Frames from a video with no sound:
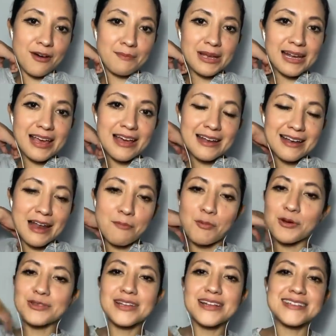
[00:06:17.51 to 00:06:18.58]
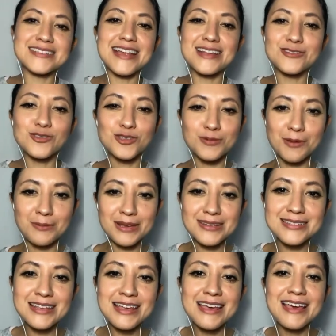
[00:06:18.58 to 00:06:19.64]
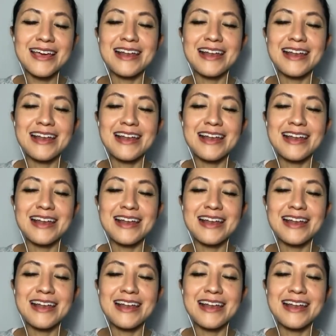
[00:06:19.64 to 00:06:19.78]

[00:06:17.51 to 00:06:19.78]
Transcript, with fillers: familia, la pueden utilizar en sus bebés,